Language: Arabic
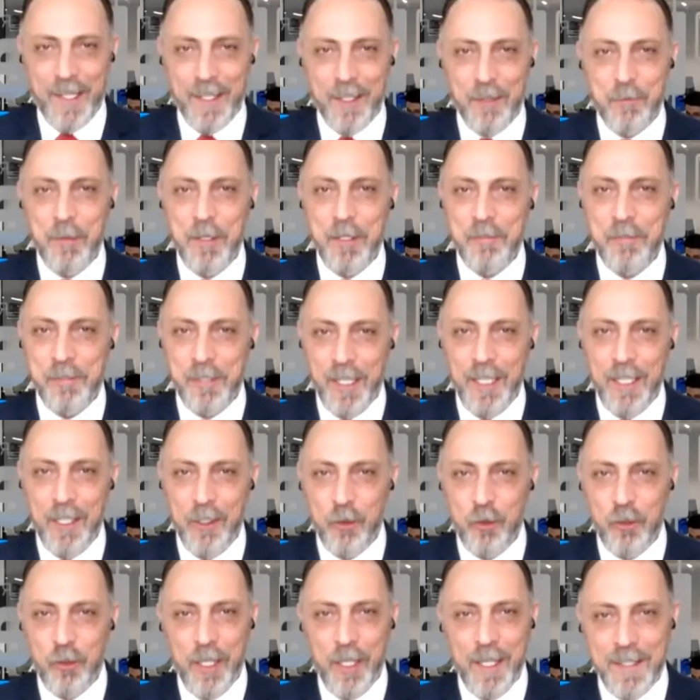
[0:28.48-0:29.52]
سعيد
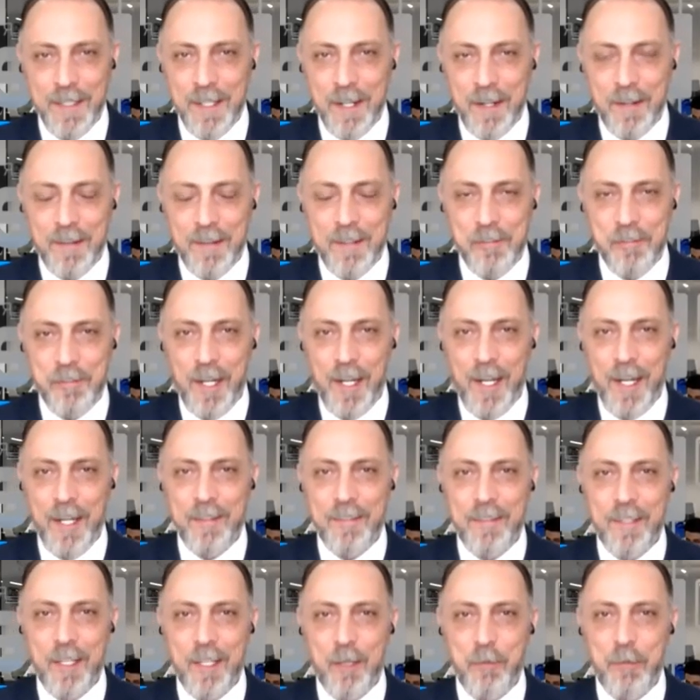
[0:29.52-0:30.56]
بالفعل شهدنا
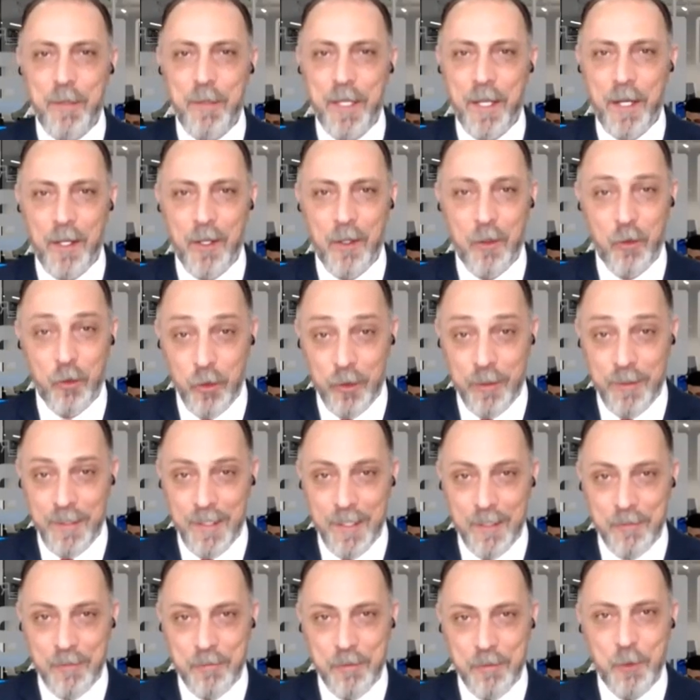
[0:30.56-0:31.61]
ارتفاعات كبيرة
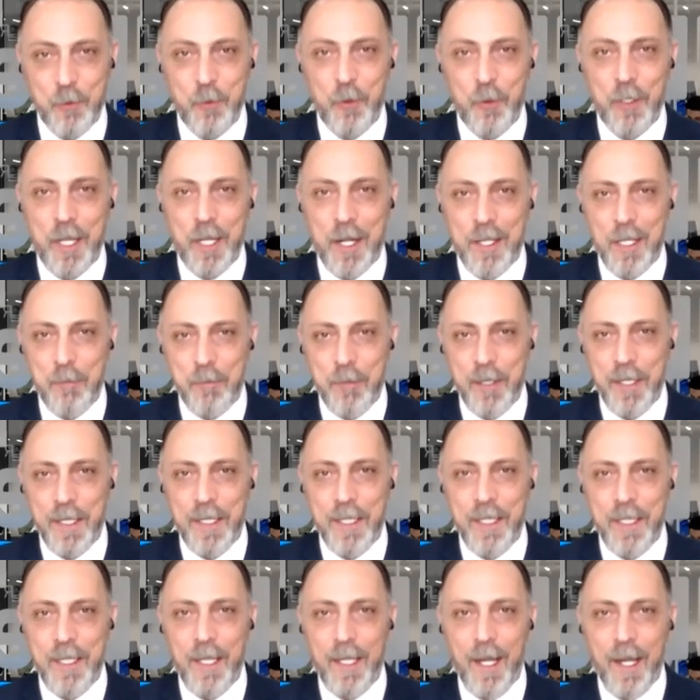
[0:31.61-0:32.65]
جدا في الدولار
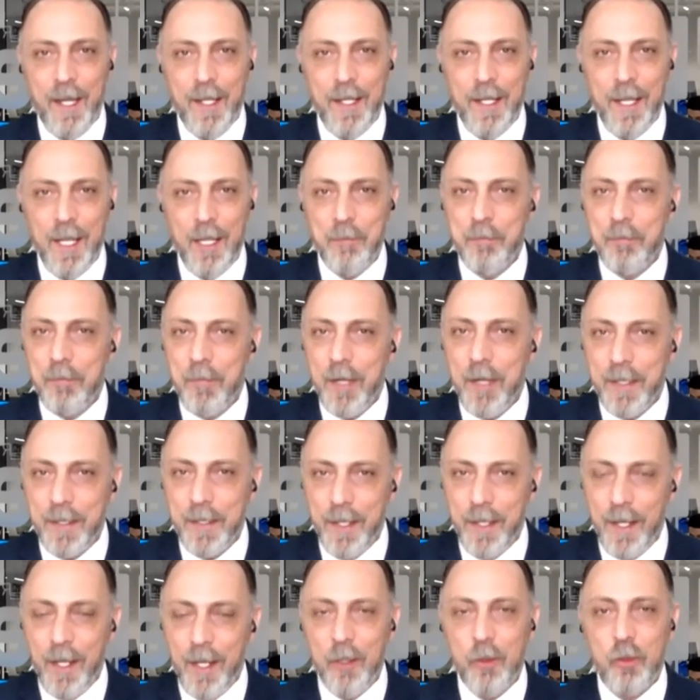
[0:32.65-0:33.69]
الأمريكي على
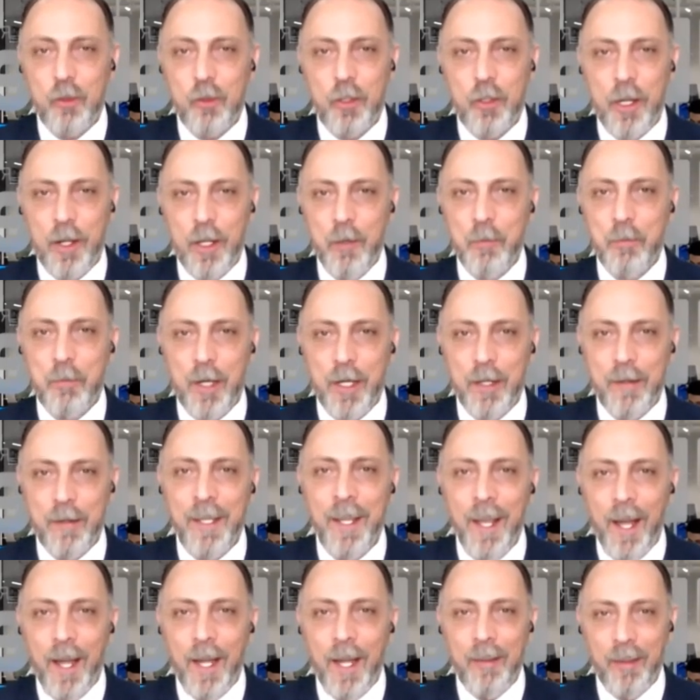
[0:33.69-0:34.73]
مدى الشهر الماضي
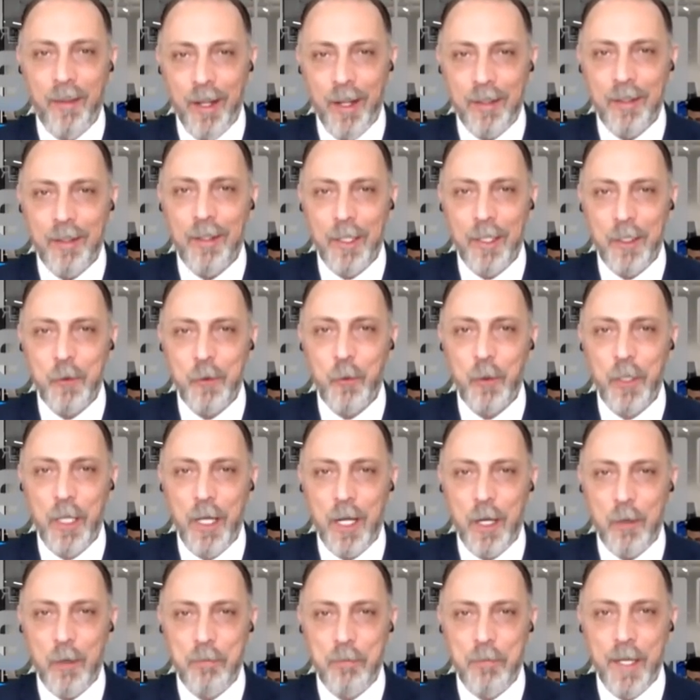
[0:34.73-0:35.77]
حيث حقق
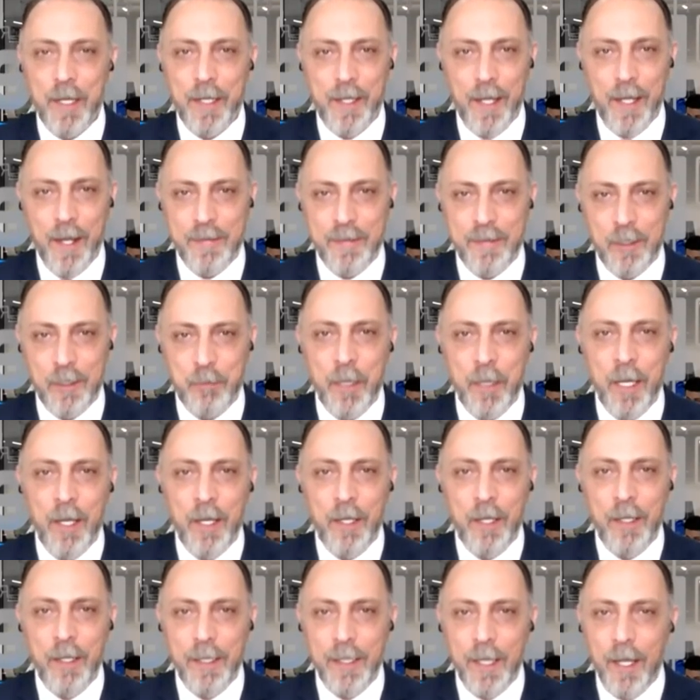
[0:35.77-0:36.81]
الدولار مكاسب
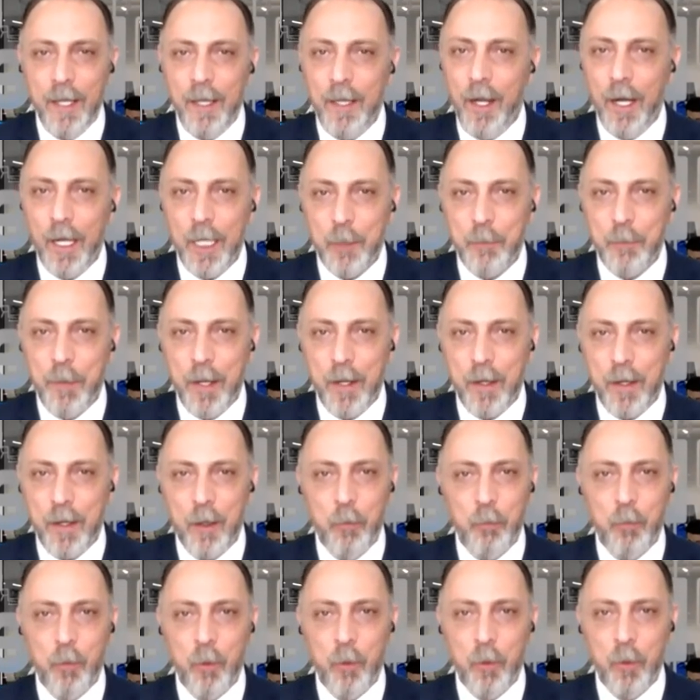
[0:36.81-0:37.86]
هي
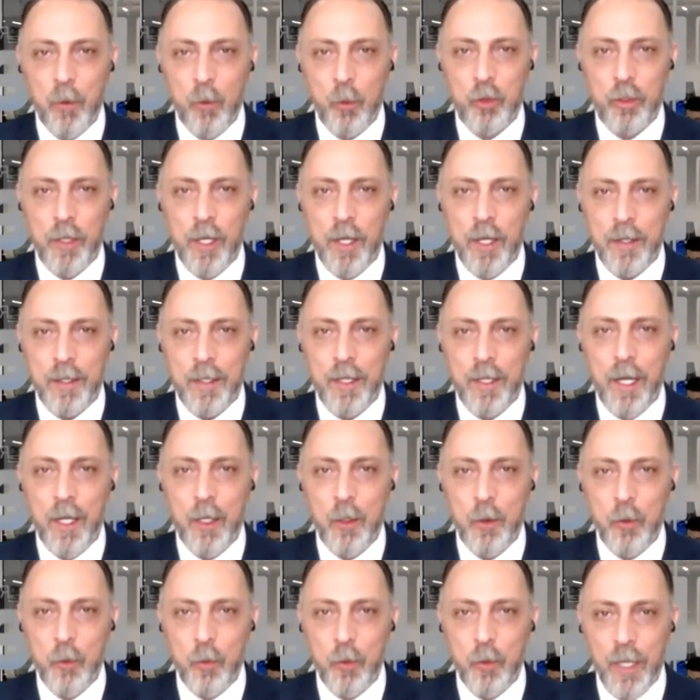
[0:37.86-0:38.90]
الأكبر منذ شهر
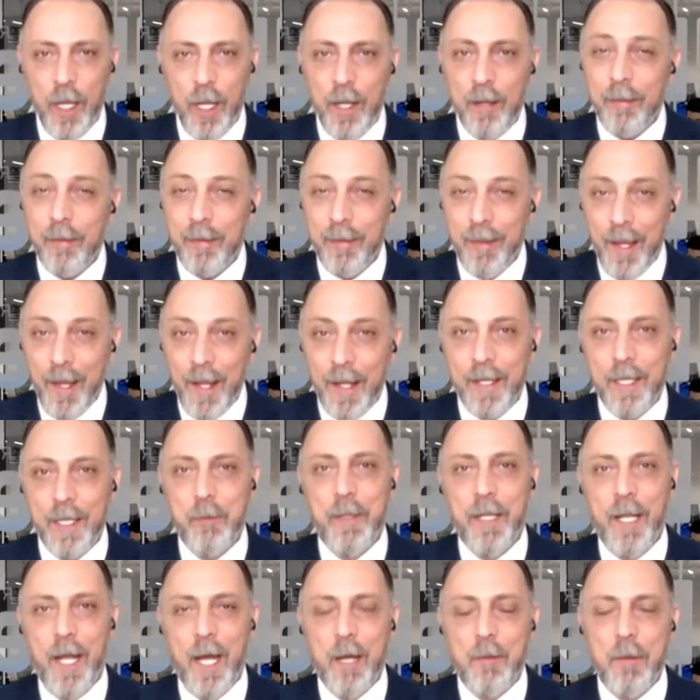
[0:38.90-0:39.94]
كانون
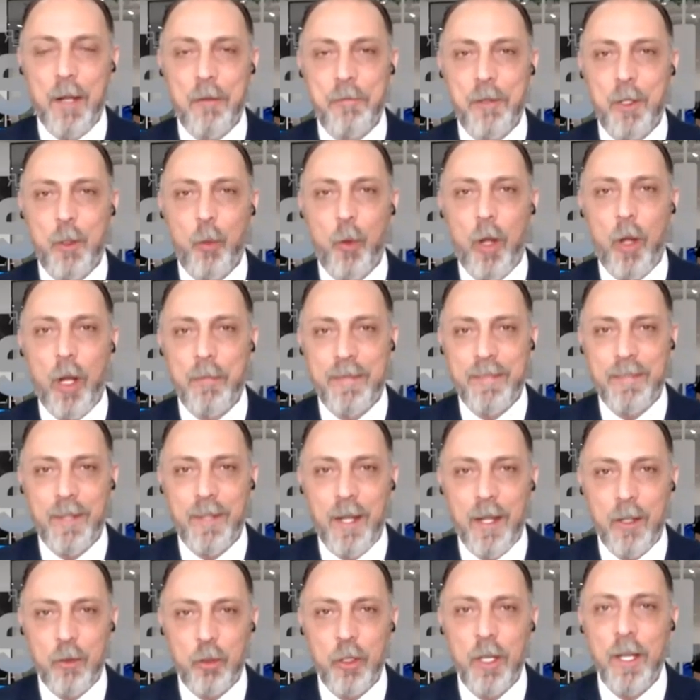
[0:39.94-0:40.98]
الثاني من عام
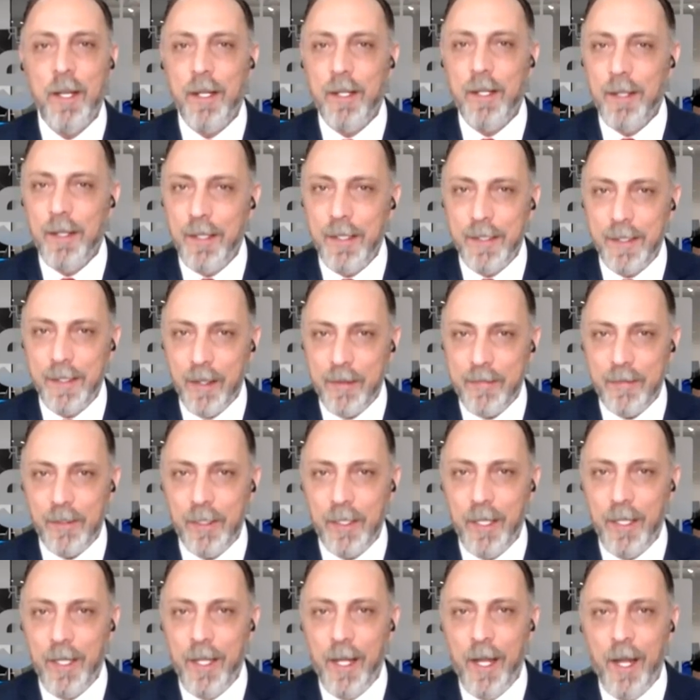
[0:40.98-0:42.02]
2015
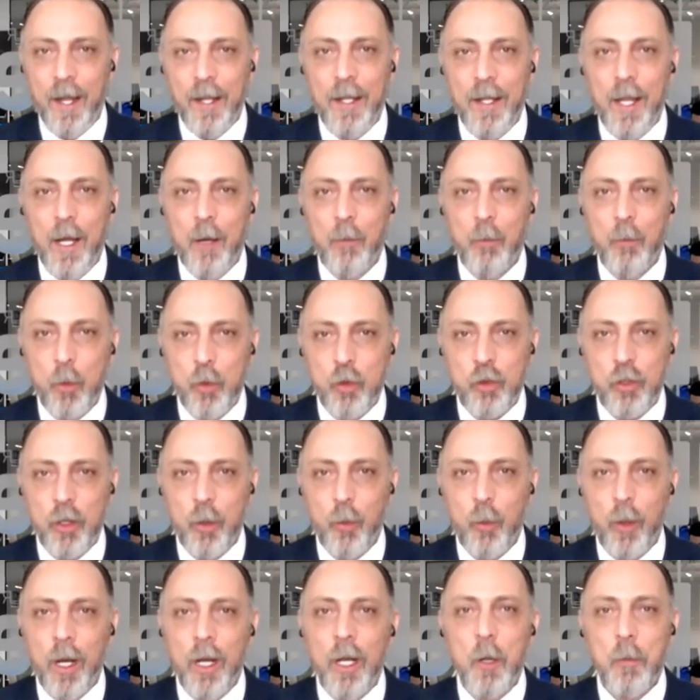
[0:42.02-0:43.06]
ليصل إلى أعلى
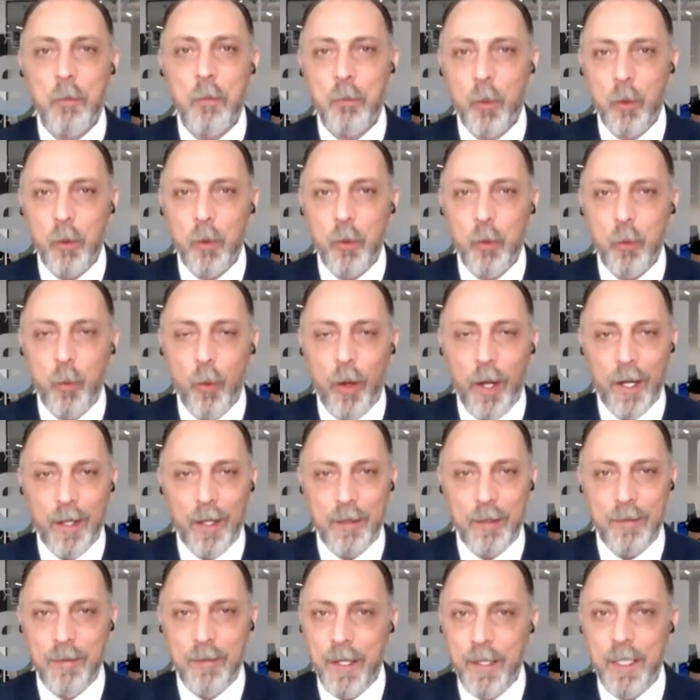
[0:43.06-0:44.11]
مستوى منذ
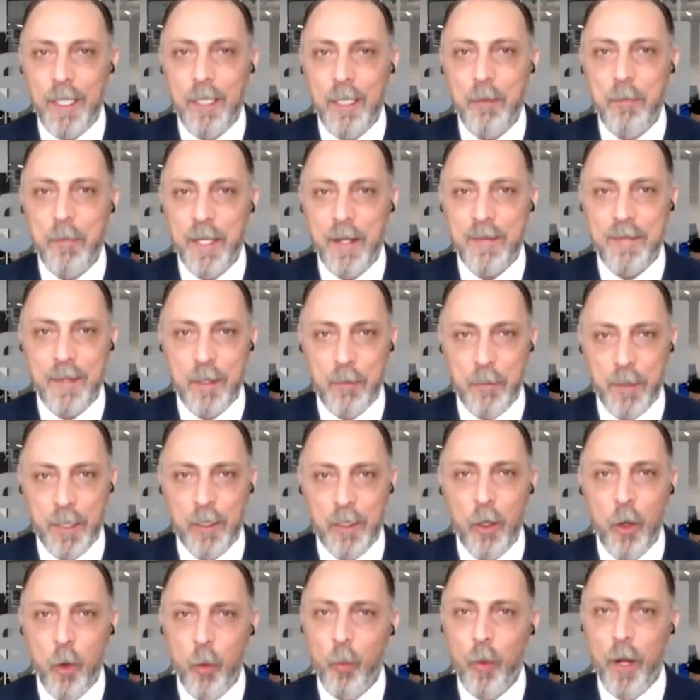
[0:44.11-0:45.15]
عقدين من
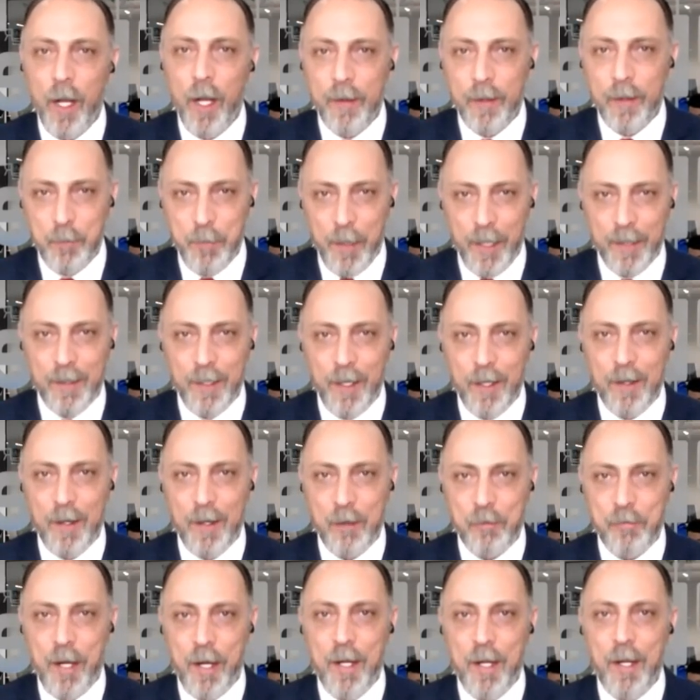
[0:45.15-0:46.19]
الزمن وهذا بعد أن
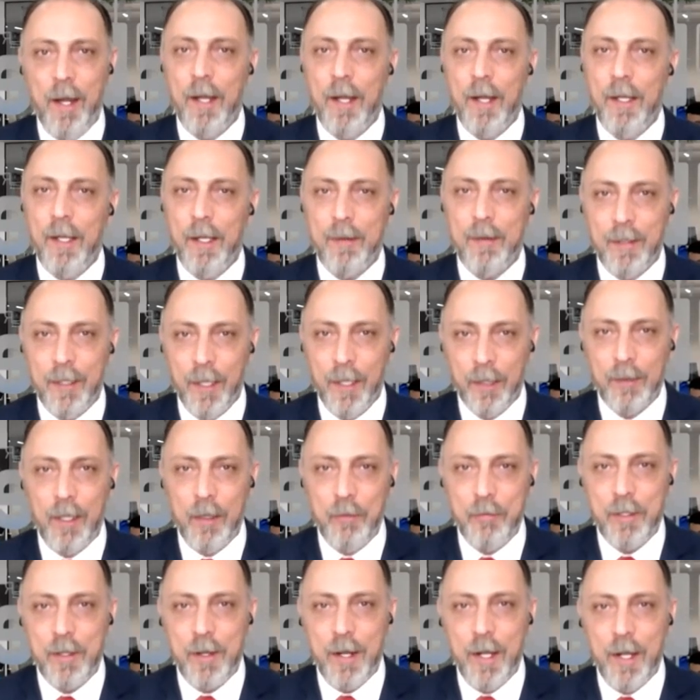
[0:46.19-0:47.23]
رفع
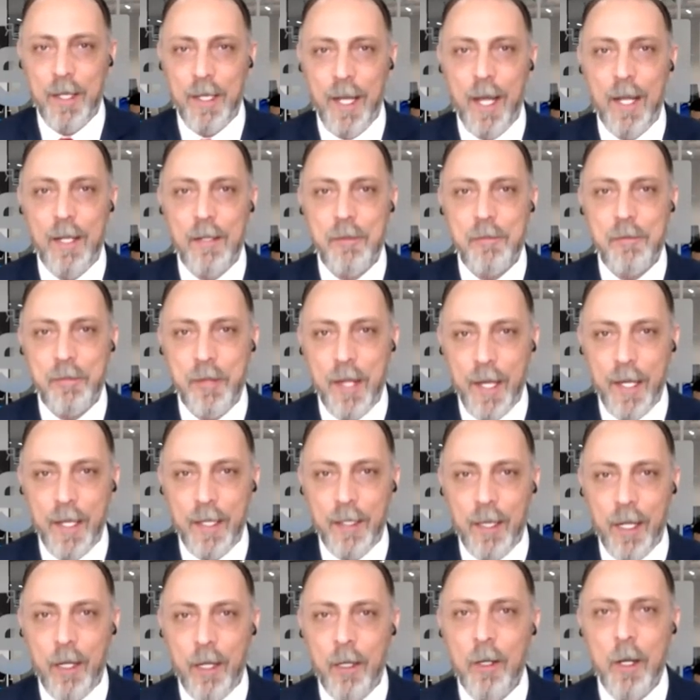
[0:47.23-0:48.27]
الاحتياطي الفدرالي
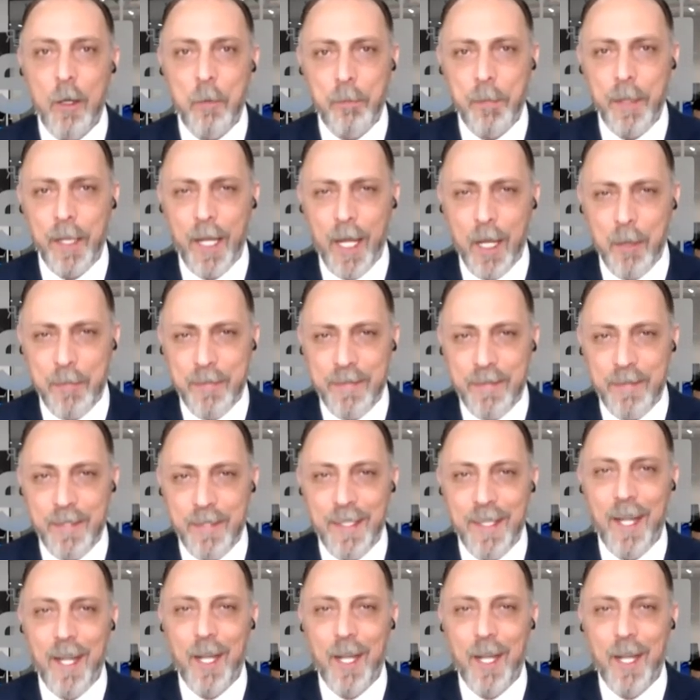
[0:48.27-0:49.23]
الفائدة ب 50